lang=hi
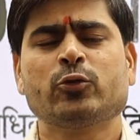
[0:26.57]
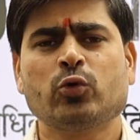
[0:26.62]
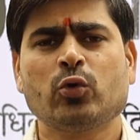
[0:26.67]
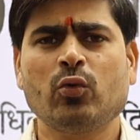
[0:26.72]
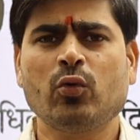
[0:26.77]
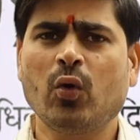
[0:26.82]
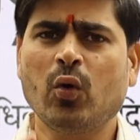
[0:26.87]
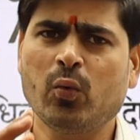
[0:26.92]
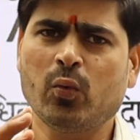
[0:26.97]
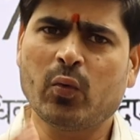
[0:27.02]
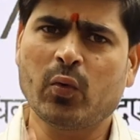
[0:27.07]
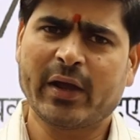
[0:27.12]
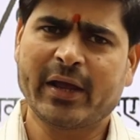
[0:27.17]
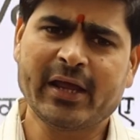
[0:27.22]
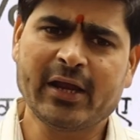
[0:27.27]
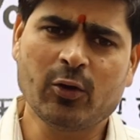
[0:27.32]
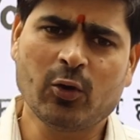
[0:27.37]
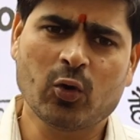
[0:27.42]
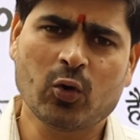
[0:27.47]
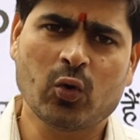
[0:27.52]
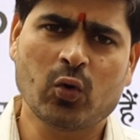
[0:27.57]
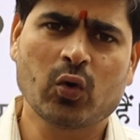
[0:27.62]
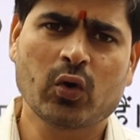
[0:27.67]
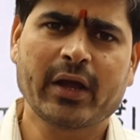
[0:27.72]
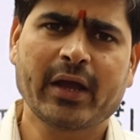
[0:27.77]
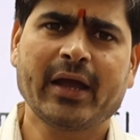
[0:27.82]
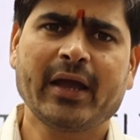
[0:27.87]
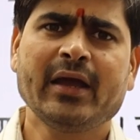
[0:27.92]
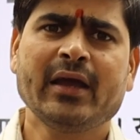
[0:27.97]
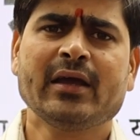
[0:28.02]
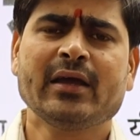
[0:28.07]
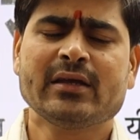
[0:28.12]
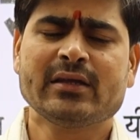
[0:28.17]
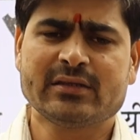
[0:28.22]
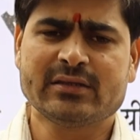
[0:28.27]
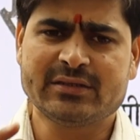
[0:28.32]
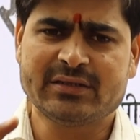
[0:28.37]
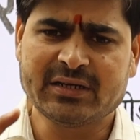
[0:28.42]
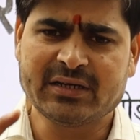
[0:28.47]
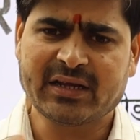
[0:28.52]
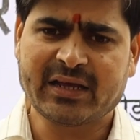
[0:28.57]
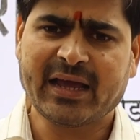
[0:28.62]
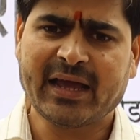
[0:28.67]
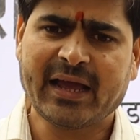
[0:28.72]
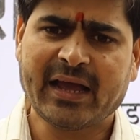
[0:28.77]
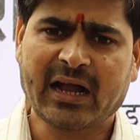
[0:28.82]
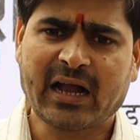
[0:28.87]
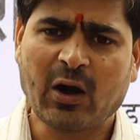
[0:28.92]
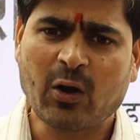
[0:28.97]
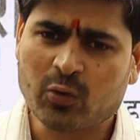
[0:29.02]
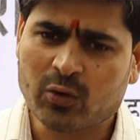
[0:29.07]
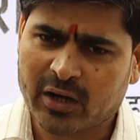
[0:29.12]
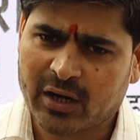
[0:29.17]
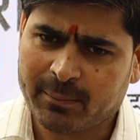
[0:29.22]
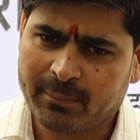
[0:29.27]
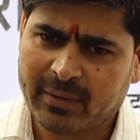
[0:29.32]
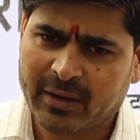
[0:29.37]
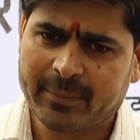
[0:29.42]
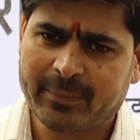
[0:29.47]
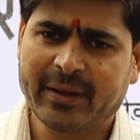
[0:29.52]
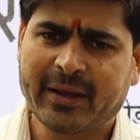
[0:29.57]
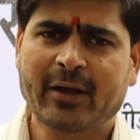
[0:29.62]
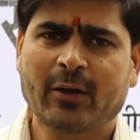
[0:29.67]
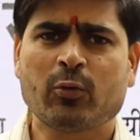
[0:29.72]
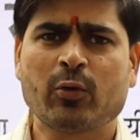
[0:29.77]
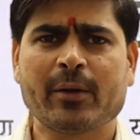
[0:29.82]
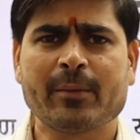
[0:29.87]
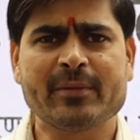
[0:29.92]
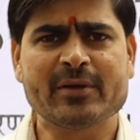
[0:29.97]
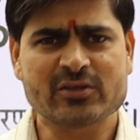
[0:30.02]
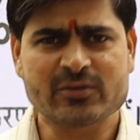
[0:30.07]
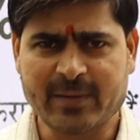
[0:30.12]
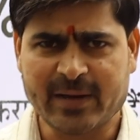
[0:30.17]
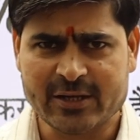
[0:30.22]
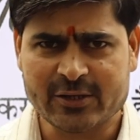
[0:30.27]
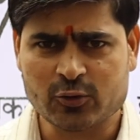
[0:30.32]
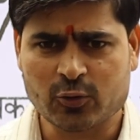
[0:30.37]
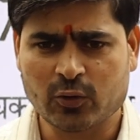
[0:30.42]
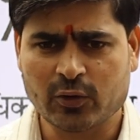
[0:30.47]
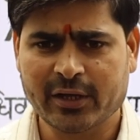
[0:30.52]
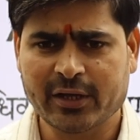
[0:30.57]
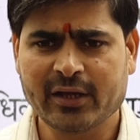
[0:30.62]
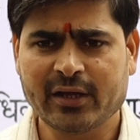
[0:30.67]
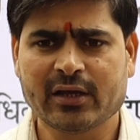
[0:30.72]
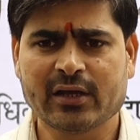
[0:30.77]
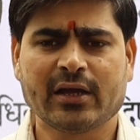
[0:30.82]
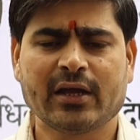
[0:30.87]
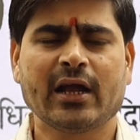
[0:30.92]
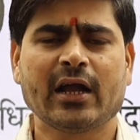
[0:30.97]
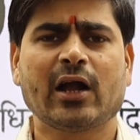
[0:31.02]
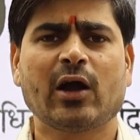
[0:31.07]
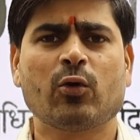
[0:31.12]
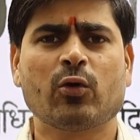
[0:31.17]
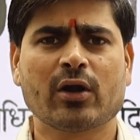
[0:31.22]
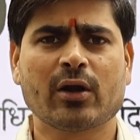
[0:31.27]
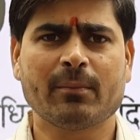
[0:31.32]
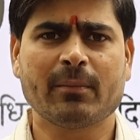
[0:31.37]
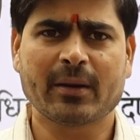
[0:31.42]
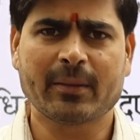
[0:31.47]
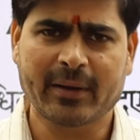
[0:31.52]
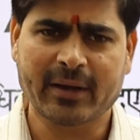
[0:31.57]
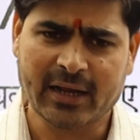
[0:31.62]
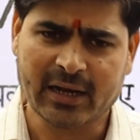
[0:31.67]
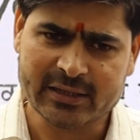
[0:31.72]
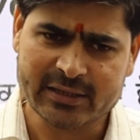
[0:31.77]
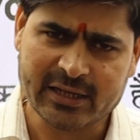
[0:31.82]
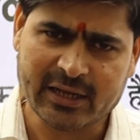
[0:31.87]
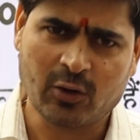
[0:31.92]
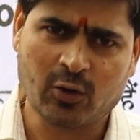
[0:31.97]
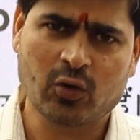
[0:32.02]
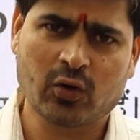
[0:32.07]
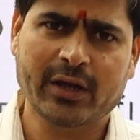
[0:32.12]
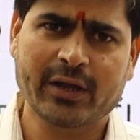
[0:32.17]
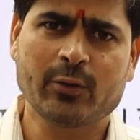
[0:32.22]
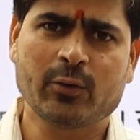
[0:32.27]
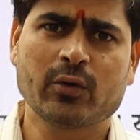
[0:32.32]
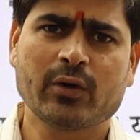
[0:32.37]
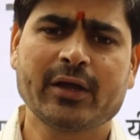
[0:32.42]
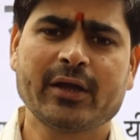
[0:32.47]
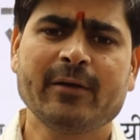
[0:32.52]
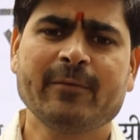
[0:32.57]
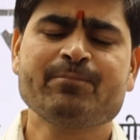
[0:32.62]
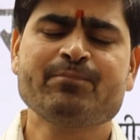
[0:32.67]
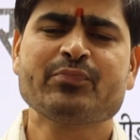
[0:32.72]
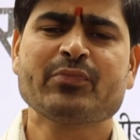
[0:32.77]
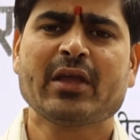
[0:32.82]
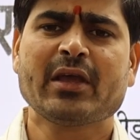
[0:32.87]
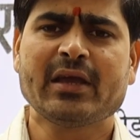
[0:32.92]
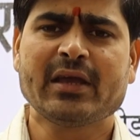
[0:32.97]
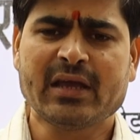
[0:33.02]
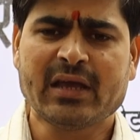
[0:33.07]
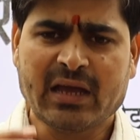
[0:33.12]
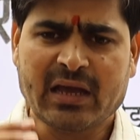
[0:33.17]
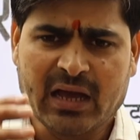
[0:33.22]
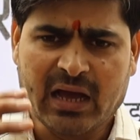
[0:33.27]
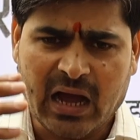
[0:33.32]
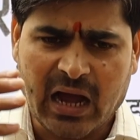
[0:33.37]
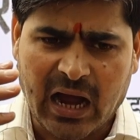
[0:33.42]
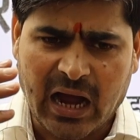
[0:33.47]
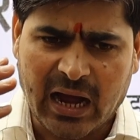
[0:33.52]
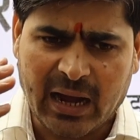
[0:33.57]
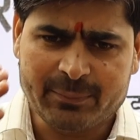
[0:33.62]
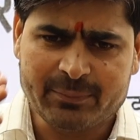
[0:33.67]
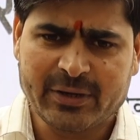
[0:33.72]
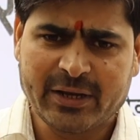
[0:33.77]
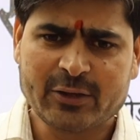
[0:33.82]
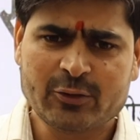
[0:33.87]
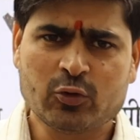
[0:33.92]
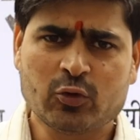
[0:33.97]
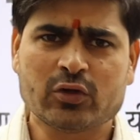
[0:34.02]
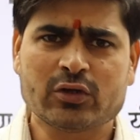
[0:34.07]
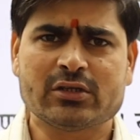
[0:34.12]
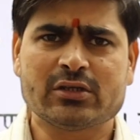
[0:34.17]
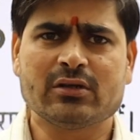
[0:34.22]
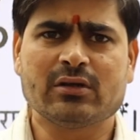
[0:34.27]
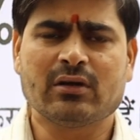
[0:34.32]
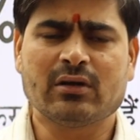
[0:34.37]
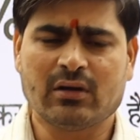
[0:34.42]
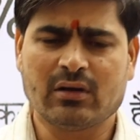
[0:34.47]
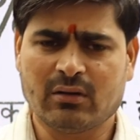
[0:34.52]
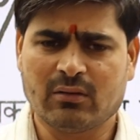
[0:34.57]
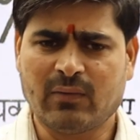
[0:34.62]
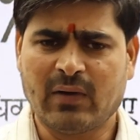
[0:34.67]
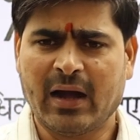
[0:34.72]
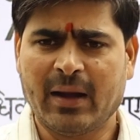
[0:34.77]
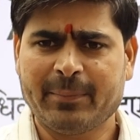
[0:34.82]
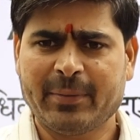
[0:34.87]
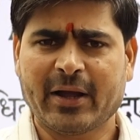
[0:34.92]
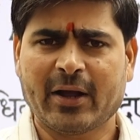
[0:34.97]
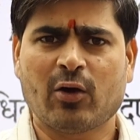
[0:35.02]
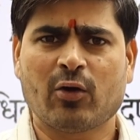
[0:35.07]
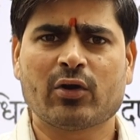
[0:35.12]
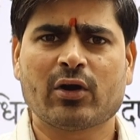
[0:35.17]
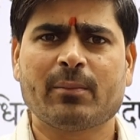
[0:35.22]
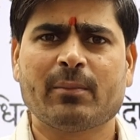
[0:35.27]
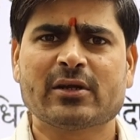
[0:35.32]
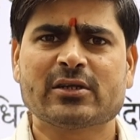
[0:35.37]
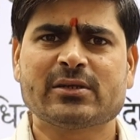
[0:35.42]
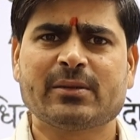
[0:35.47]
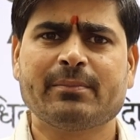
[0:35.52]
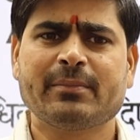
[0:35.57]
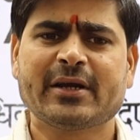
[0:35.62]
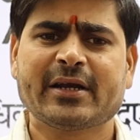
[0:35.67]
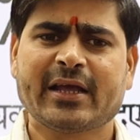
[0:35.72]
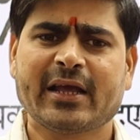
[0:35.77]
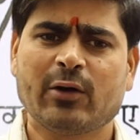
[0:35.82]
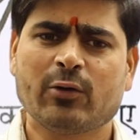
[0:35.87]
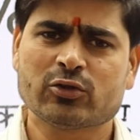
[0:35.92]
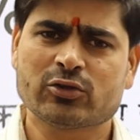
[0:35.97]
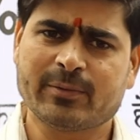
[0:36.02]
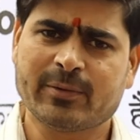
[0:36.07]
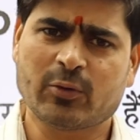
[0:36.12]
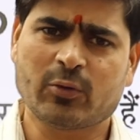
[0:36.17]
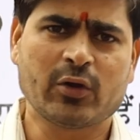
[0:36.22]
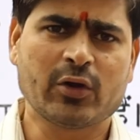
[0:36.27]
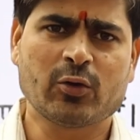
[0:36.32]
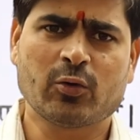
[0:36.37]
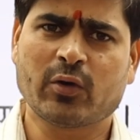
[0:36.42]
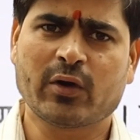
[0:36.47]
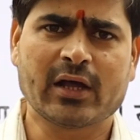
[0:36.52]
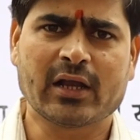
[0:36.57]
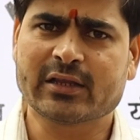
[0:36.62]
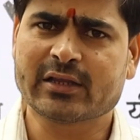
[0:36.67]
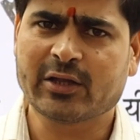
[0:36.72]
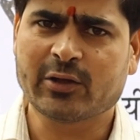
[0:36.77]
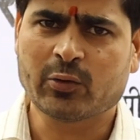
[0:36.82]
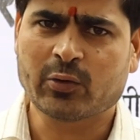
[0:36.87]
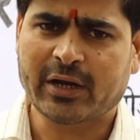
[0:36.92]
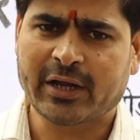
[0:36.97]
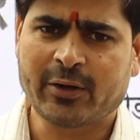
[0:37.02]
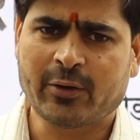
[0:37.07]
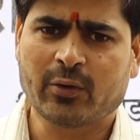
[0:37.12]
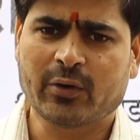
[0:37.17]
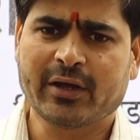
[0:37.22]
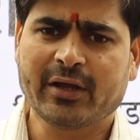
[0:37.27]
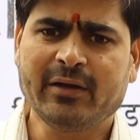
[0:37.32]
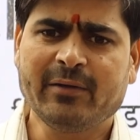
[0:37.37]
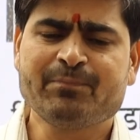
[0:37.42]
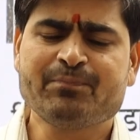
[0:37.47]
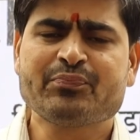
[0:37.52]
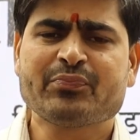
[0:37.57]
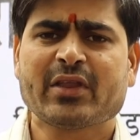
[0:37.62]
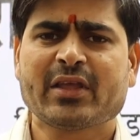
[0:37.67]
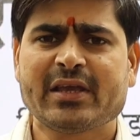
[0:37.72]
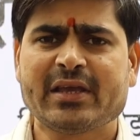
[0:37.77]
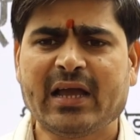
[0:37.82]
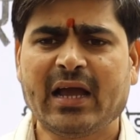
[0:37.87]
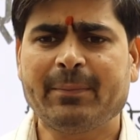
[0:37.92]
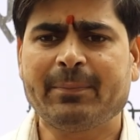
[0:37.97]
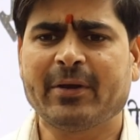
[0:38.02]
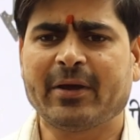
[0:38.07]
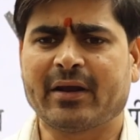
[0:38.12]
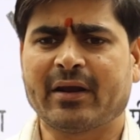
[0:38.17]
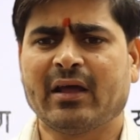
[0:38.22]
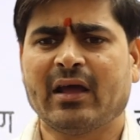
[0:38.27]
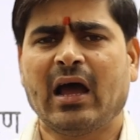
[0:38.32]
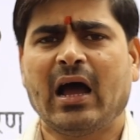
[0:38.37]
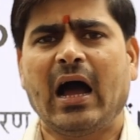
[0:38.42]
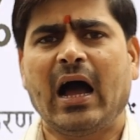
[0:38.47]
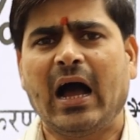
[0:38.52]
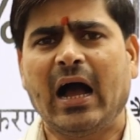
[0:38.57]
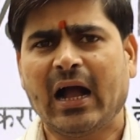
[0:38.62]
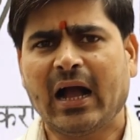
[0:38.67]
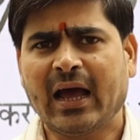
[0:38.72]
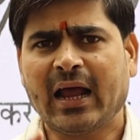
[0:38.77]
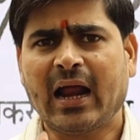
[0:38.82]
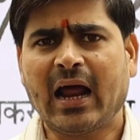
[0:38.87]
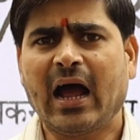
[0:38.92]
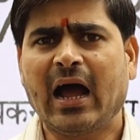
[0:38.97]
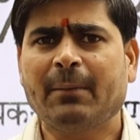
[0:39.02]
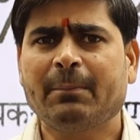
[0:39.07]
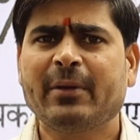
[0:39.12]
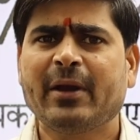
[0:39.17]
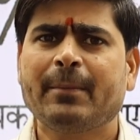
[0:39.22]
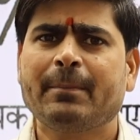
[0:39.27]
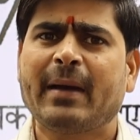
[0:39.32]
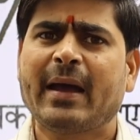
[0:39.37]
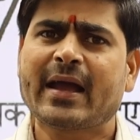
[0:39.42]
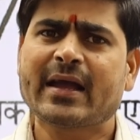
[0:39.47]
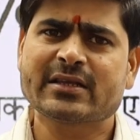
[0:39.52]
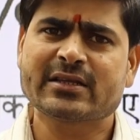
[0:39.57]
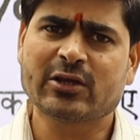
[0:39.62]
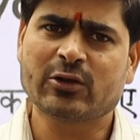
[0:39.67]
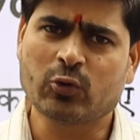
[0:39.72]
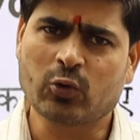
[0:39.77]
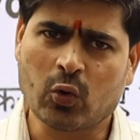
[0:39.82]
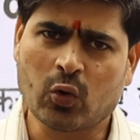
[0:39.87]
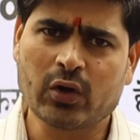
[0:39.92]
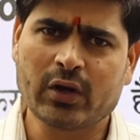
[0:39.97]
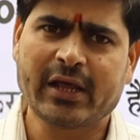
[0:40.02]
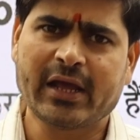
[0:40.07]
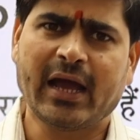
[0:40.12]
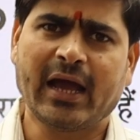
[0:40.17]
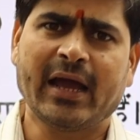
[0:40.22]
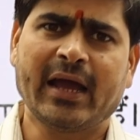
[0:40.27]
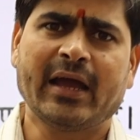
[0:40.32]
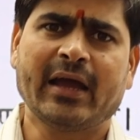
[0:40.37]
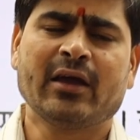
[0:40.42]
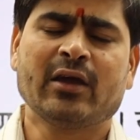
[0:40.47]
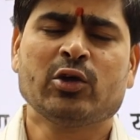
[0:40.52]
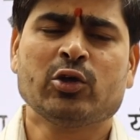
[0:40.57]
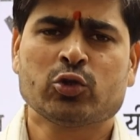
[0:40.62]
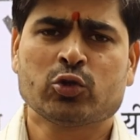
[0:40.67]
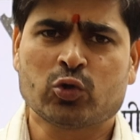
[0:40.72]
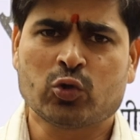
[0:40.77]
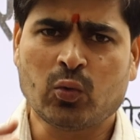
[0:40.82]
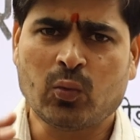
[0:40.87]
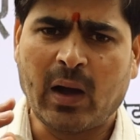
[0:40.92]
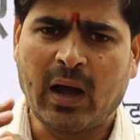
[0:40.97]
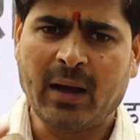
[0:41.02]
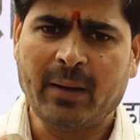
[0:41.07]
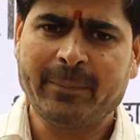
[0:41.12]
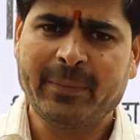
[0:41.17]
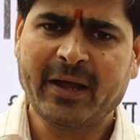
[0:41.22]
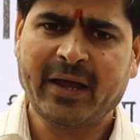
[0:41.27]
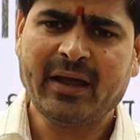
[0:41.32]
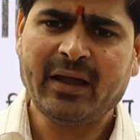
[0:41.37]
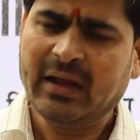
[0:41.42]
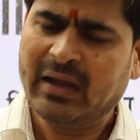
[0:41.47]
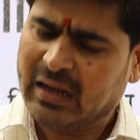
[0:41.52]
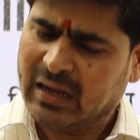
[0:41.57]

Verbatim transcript: तो वो वही लोग होंगे जिनके अकाउंट नंबर में कोई मिसमैच होगी अकाउंट नंबर में गलतियां हो गई होंगी आपने जो वहां पे अकाउंट नंबर सबमिट किया उसमें कोई ना कोई गलती हो रही होगी या फिर अगर आपने बैंक से लोन लिया है तो वहां पे